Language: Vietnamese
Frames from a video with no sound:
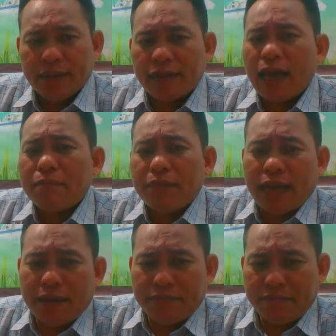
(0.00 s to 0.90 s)
tham
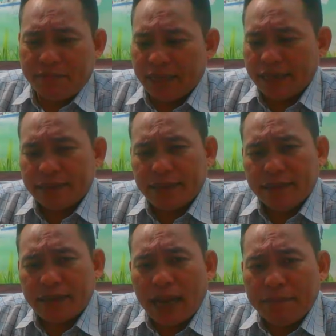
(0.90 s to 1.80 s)
lam thật
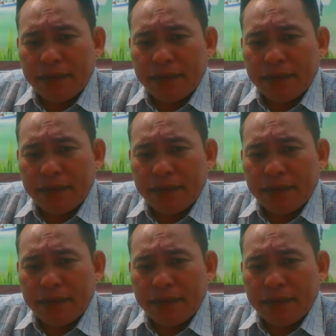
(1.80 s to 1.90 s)
sự tham